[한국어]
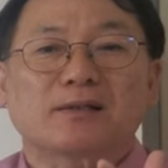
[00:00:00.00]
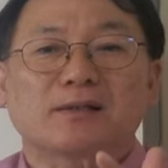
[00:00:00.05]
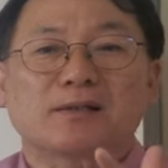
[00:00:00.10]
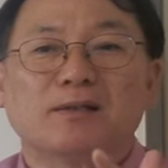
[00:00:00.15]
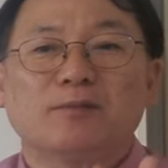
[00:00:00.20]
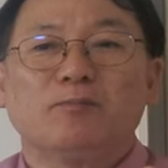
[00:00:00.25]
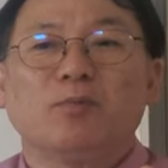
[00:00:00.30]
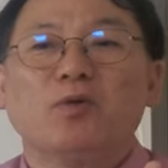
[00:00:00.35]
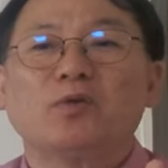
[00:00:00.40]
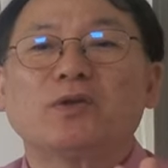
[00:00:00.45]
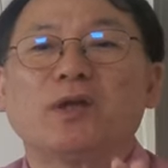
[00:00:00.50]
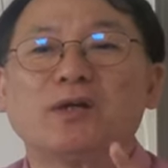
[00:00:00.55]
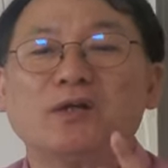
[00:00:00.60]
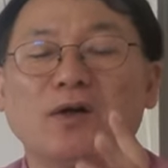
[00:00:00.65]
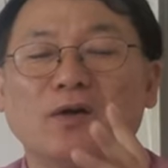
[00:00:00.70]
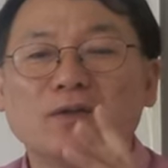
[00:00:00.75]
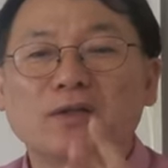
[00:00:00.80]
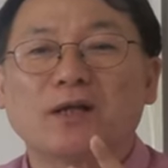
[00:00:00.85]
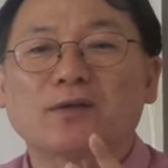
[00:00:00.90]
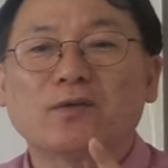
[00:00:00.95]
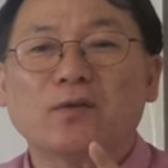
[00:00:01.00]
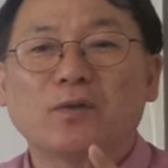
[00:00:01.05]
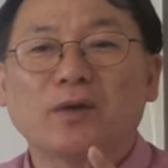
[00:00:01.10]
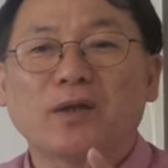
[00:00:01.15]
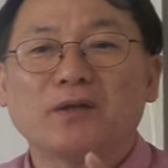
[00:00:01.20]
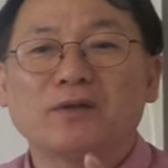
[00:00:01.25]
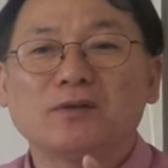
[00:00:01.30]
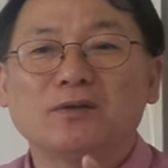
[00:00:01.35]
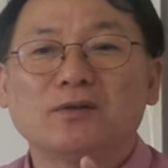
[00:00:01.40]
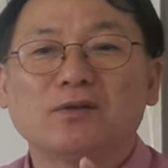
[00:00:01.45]
그 모세의 언약
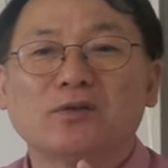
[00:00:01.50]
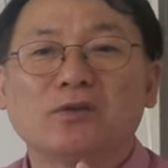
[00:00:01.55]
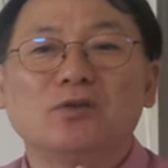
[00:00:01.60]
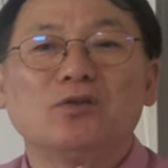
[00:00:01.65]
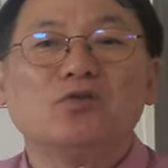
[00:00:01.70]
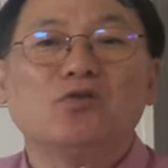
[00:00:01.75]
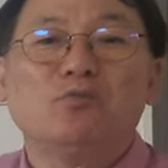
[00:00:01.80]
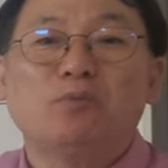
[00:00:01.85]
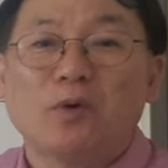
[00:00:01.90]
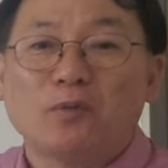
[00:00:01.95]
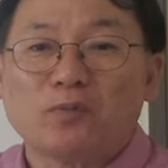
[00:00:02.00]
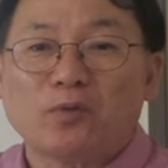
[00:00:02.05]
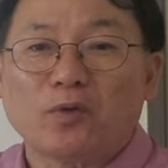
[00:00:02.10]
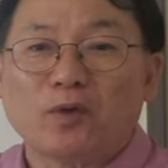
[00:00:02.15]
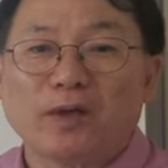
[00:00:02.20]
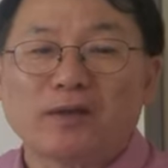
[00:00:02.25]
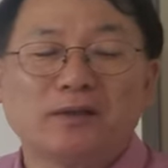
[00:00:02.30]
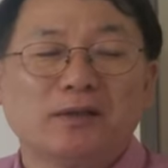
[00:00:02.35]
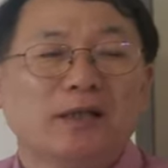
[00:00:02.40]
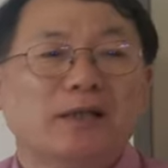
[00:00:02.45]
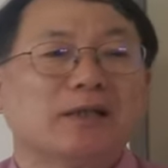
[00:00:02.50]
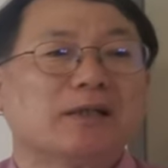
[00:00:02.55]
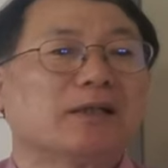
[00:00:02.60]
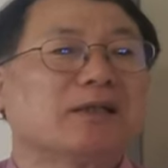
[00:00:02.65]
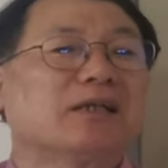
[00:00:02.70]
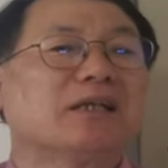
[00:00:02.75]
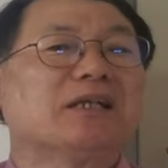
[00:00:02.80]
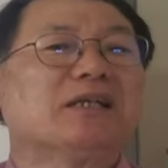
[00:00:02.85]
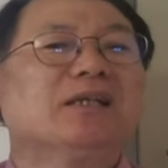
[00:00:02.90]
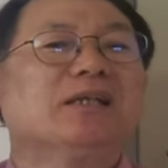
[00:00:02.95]
속에는 이 율법 속에는
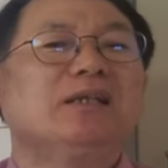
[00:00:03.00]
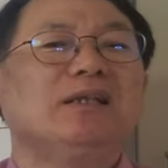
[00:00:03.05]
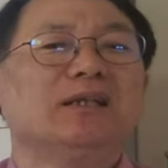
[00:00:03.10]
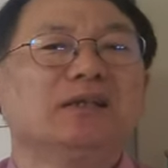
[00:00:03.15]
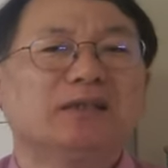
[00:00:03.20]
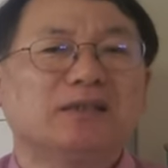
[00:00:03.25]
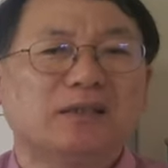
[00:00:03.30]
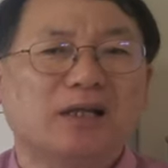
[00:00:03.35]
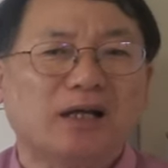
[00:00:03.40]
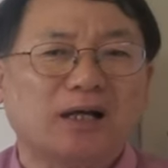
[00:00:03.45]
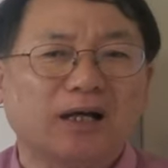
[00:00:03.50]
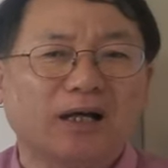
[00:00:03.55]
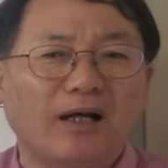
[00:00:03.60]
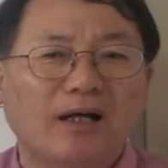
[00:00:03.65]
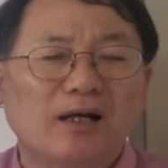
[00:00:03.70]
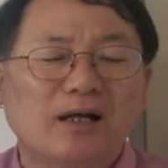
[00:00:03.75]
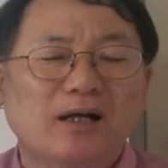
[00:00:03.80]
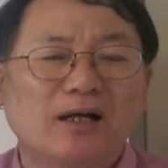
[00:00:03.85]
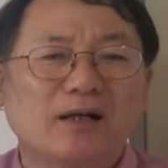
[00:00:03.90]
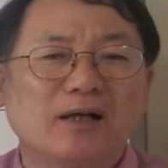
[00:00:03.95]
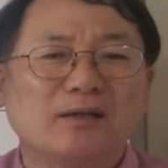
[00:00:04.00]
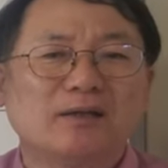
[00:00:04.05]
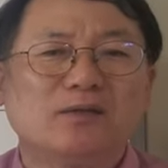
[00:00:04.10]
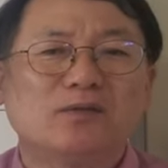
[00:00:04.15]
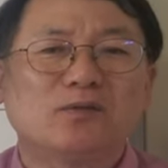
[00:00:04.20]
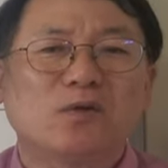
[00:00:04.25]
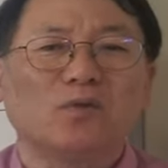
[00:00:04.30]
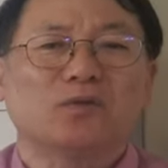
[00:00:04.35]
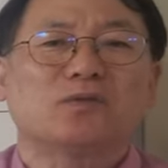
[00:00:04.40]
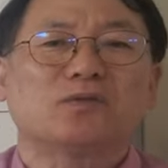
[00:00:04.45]
큰
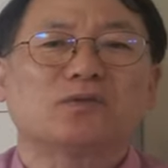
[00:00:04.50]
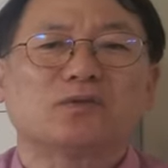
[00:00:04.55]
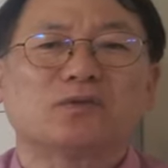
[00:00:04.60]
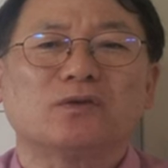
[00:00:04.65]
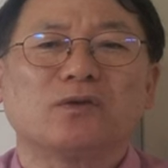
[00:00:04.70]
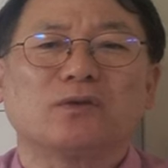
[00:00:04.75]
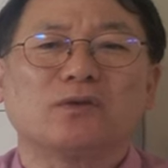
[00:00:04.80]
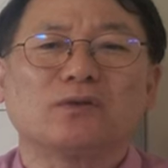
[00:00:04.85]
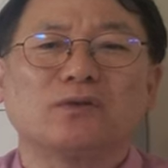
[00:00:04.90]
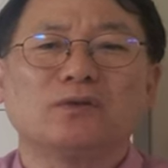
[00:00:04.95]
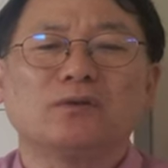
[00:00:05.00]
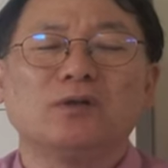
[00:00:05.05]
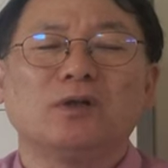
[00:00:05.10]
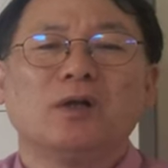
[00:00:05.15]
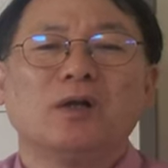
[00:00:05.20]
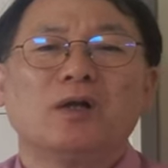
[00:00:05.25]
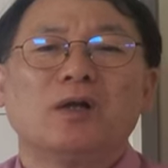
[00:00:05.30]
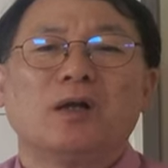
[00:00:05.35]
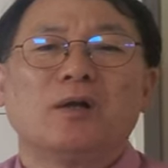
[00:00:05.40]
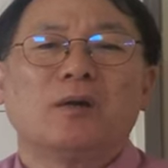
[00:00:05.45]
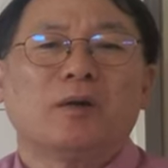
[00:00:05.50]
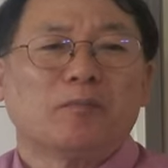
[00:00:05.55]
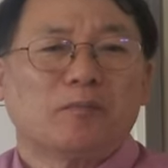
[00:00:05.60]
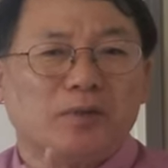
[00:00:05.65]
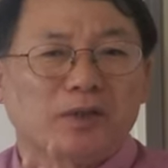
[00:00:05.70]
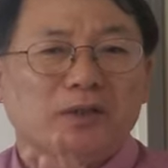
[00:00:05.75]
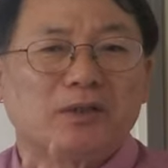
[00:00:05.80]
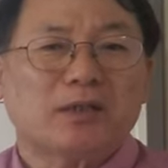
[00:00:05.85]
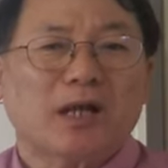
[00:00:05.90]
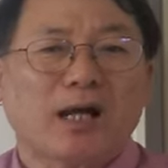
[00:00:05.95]
자의 속성을
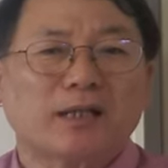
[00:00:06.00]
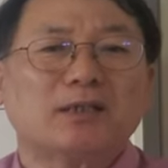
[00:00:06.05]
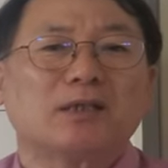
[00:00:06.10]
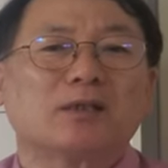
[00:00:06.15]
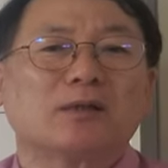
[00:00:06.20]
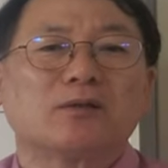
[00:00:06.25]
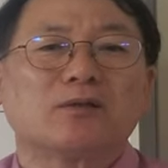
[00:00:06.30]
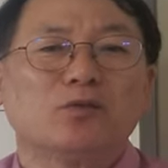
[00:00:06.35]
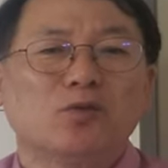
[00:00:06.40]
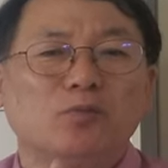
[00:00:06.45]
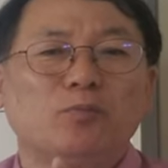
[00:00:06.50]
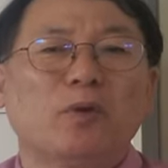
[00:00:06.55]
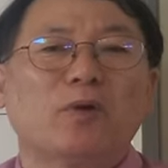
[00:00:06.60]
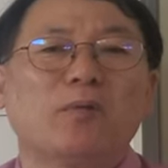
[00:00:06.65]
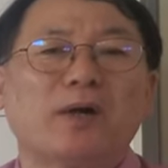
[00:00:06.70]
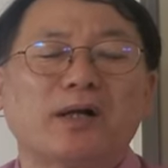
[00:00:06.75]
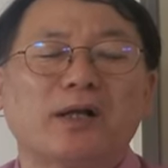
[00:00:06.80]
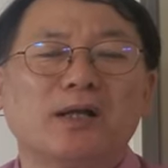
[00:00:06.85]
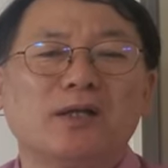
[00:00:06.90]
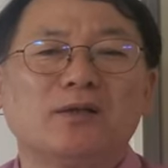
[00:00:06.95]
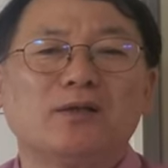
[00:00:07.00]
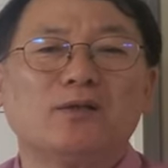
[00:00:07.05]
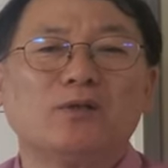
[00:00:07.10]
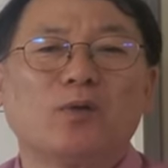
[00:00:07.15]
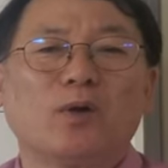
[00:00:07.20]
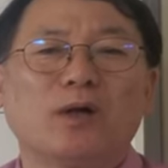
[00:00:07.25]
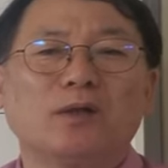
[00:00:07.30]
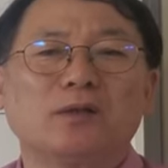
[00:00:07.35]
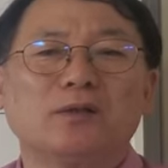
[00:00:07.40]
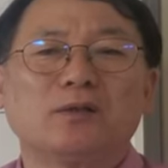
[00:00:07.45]
믿지 아직 율법 아래 있는
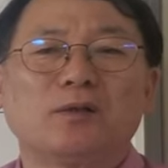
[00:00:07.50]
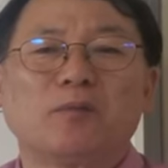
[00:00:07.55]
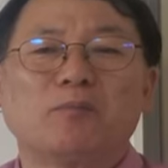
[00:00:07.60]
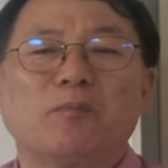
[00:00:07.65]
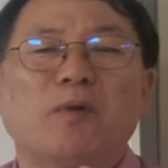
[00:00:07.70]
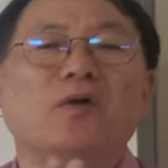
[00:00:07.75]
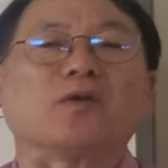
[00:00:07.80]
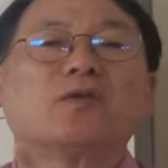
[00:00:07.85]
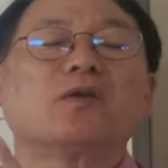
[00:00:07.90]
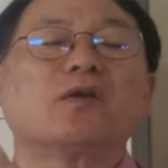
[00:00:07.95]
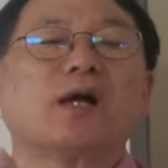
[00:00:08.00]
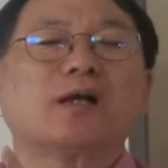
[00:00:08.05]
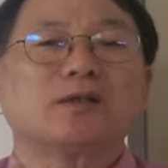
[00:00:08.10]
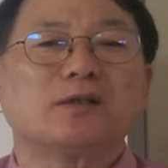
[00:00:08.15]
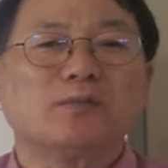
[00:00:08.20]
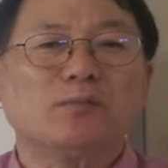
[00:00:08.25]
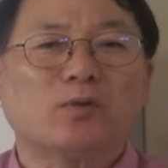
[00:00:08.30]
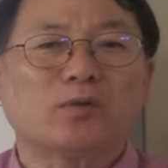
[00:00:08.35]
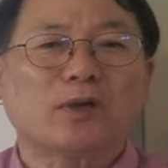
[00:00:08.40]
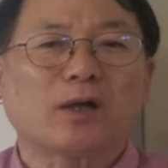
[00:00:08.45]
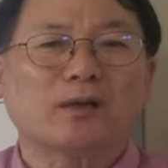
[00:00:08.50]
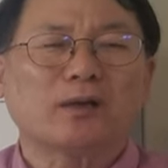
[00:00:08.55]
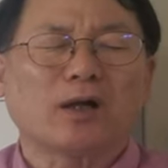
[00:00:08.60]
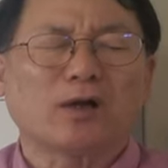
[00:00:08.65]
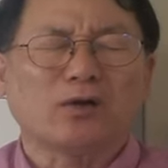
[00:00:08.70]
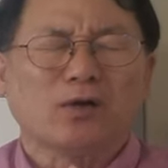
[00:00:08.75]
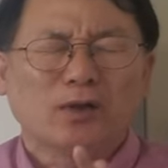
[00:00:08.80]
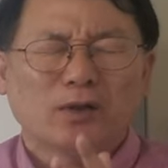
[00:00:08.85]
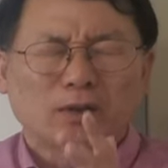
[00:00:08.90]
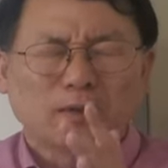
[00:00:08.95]
동안은 벗어나질
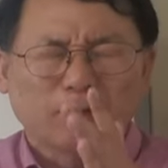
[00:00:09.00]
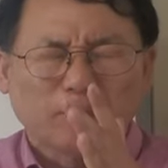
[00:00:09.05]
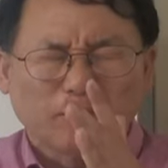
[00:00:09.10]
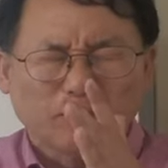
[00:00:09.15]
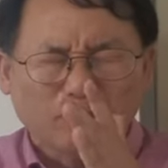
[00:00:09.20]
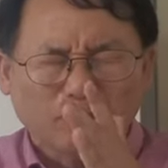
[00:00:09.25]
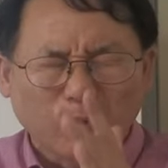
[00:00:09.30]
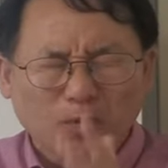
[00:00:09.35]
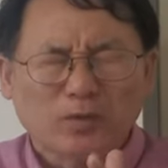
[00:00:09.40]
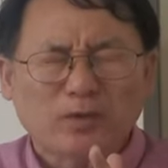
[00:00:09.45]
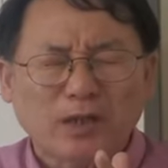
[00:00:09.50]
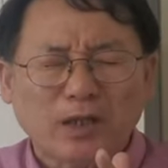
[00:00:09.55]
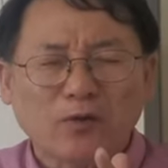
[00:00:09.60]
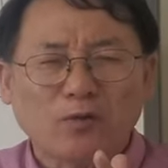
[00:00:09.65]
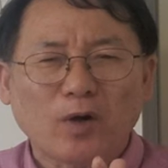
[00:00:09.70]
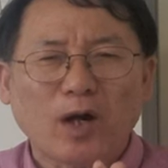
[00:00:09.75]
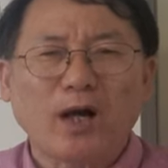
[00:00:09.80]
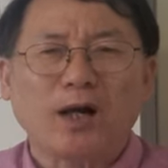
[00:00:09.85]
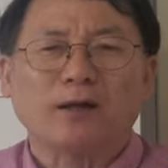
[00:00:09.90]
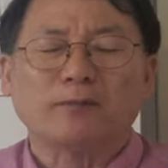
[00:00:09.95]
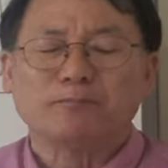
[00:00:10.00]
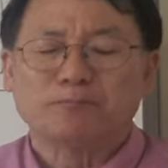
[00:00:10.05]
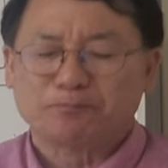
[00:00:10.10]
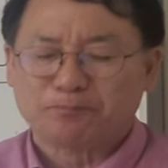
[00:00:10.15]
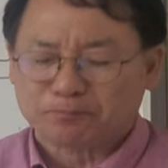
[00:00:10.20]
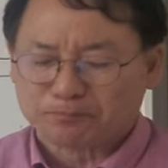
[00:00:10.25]
못한다고 네. 모세와